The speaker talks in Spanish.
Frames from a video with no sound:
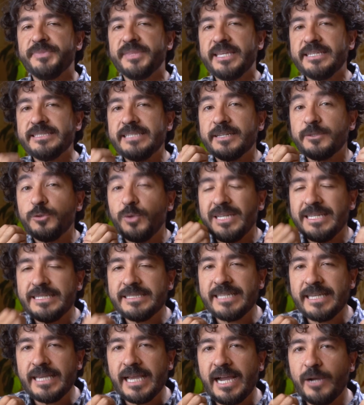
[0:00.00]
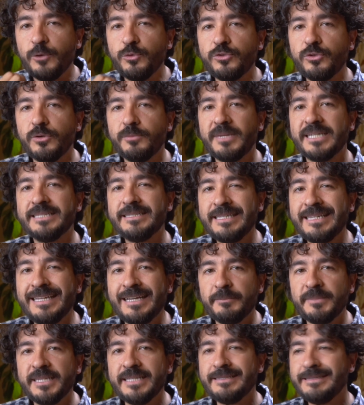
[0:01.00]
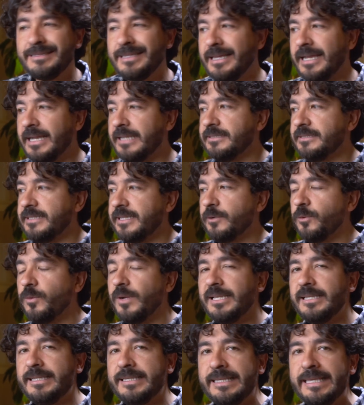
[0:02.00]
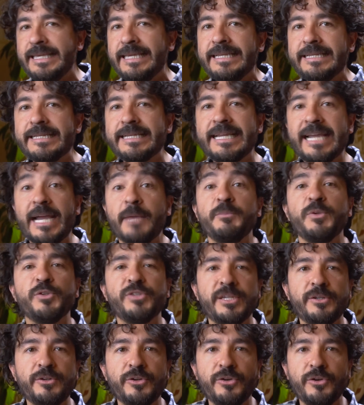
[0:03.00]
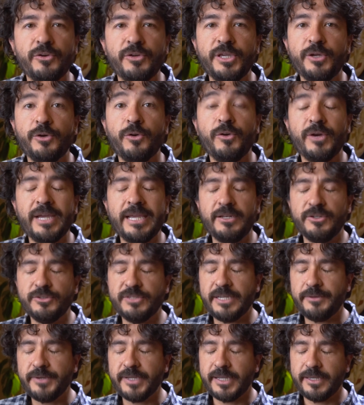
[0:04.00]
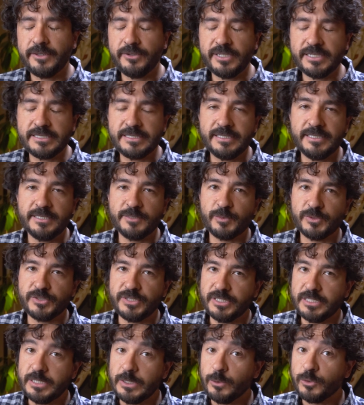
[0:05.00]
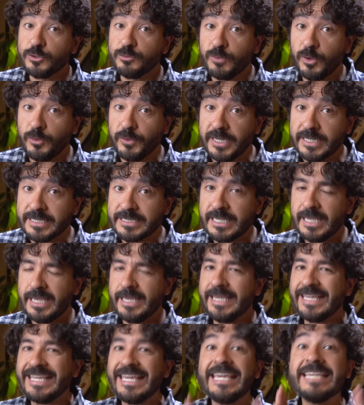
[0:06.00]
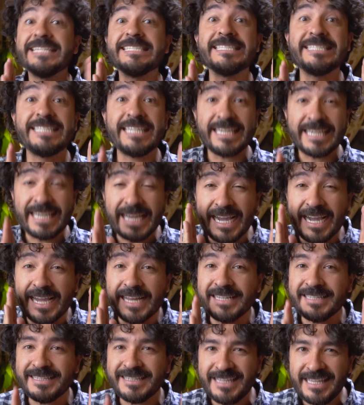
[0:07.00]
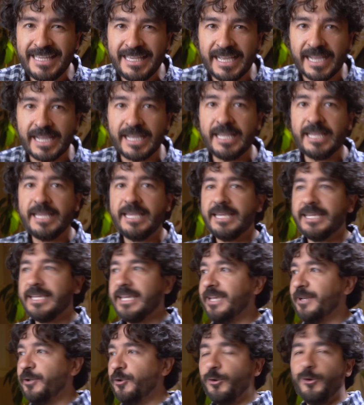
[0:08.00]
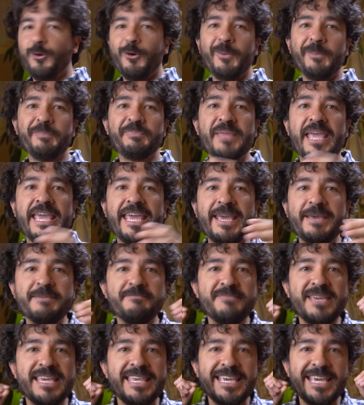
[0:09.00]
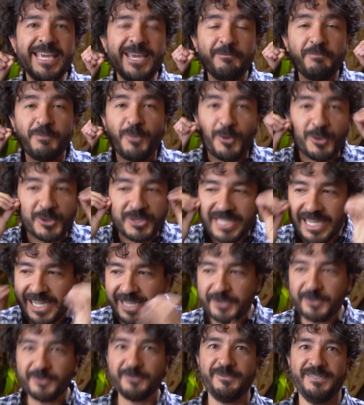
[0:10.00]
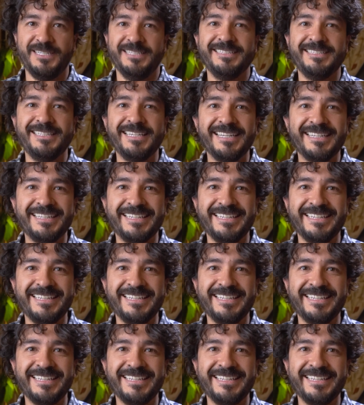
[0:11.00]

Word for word: que se actualice automáticamente ante cualquier cambio tecnológico en los navegadores y dispositivos móviles que esté al día, que no eh, me deje botado frente al